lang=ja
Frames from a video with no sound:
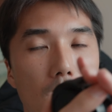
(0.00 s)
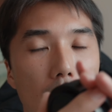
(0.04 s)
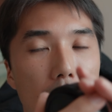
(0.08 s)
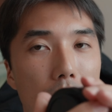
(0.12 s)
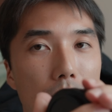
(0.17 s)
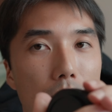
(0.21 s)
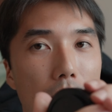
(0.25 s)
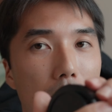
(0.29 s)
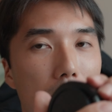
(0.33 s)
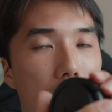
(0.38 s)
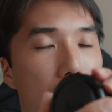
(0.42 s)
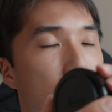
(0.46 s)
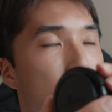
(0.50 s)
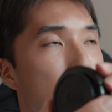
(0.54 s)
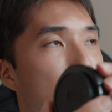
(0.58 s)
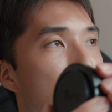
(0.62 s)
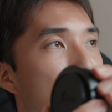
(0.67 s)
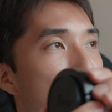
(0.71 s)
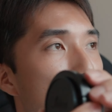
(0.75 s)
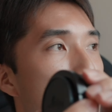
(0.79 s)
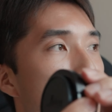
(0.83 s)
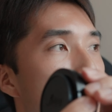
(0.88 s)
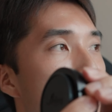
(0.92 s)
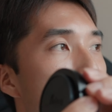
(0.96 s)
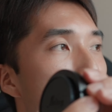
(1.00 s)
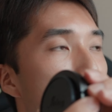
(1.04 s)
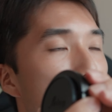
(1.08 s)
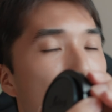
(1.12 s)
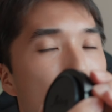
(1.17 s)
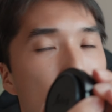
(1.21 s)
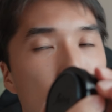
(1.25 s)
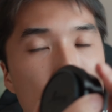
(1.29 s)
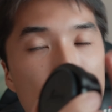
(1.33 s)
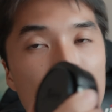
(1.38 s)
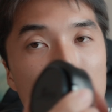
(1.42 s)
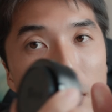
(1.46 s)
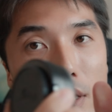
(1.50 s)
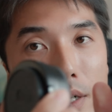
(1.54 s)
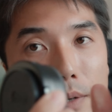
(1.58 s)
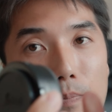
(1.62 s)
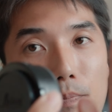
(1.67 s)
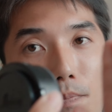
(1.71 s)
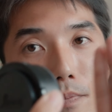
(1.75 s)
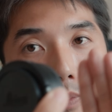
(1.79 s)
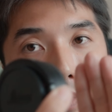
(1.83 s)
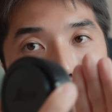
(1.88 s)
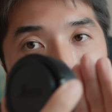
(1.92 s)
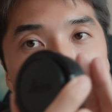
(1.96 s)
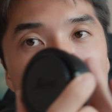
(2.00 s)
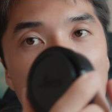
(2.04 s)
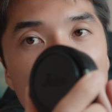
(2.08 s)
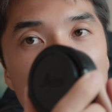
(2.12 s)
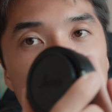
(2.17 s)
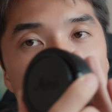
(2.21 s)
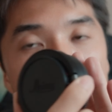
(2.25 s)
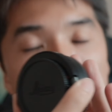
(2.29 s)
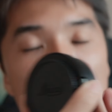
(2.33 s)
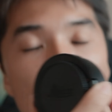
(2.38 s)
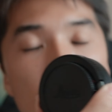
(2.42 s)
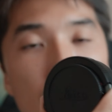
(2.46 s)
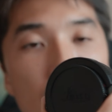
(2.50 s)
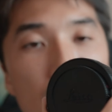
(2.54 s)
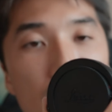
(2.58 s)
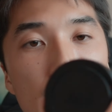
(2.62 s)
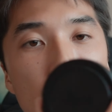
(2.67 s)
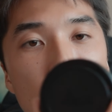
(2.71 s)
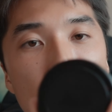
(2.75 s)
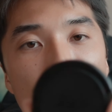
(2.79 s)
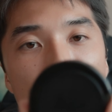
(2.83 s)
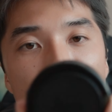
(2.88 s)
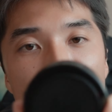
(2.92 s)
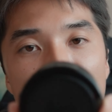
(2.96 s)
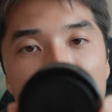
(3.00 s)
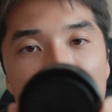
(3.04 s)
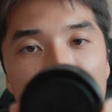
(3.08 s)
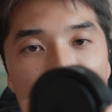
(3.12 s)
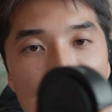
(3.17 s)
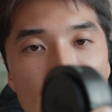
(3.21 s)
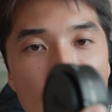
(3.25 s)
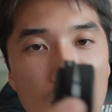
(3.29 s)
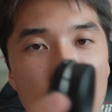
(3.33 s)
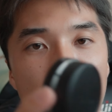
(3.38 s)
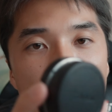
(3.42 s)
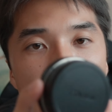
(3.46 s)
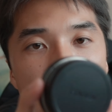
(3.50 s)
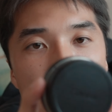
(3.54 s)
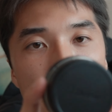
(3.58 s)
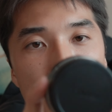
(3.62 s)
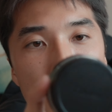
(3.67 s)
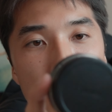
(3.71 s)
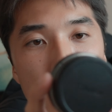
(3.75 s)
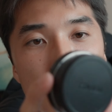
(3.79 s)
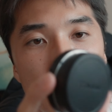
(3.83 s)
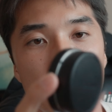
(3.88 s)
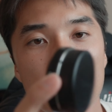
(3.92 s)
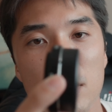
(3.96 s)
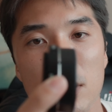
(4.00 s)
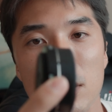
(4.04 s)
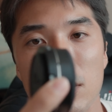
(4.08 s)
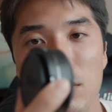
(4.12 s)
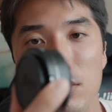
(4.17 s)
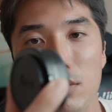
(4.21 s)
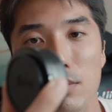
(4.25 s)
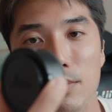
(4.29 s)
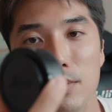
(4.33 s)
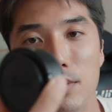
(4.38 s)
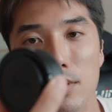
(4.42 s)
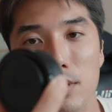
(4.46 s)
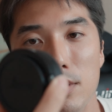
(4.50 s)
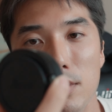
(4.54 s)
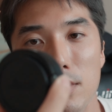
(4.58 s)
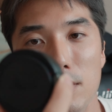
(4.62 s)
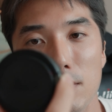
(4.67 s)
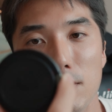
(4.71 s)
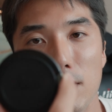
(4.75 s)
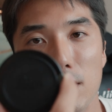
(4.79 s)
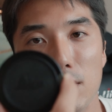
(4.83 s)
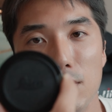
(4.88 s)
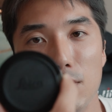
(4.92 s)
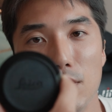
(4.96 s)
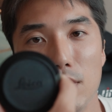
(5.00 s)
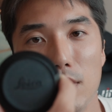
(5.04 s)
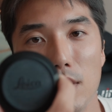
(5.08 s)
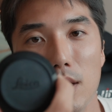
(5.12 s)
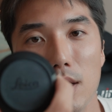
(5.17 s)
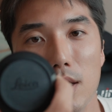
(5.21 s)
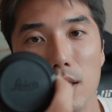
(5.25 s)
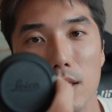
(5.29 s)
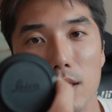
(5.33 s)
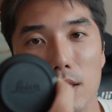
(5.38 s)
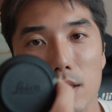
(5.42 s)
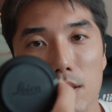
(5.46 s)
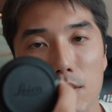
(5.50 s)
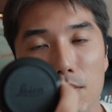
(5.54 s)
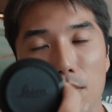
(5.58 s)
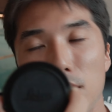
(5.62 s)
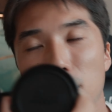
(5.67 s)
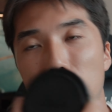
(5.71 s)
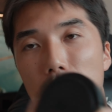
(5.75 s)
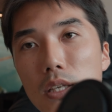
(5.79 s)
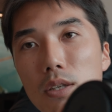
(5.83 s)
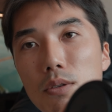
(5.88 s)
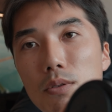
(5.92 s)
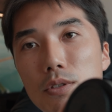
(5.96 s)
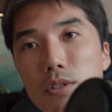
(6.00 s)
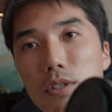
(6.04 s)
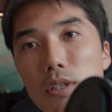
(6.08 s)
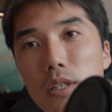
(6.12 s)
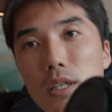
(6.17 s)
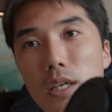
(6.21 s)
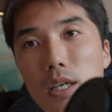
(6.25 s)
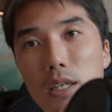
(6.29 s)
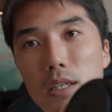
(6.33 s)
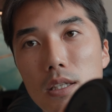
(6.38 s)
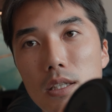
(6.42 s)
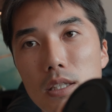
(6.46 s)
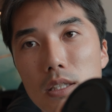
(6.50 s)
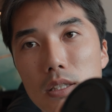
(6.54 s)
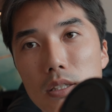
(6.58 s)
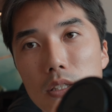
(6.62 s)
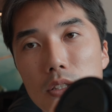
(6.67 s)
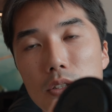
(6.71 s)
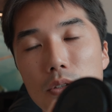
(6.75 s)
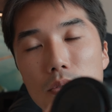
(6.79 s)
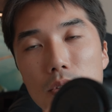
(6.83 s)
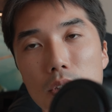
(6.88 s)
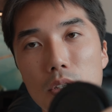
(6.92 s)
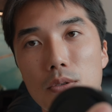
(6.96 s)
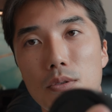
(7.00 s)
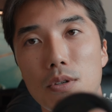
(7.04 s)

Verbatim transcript: アルファ7系につけるのはいいんですけれど、これね、ZVE1 とかには対応してないんですよね。